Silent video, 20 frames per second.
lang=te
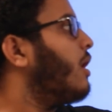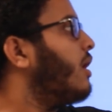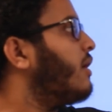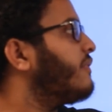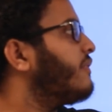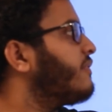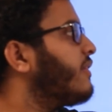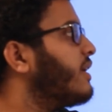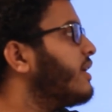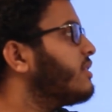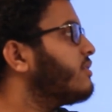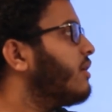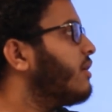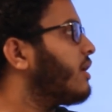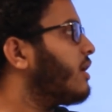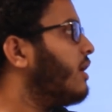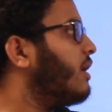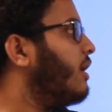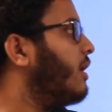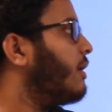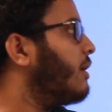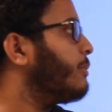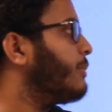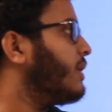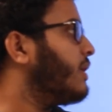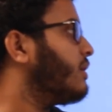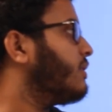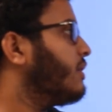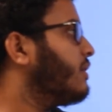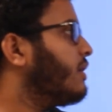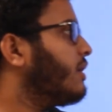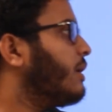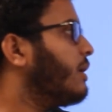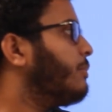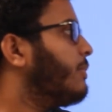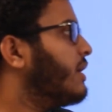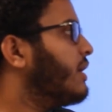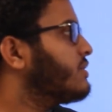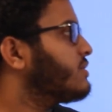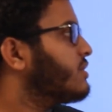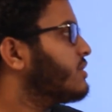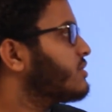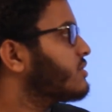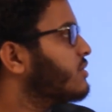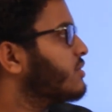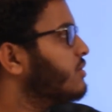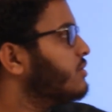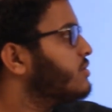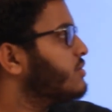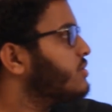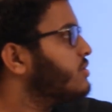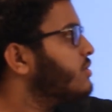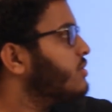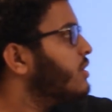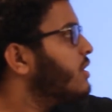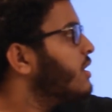ఆఫ్లైన్ ద్వారా మీరు దీనికి అప్లై చేసుకోవచ్చు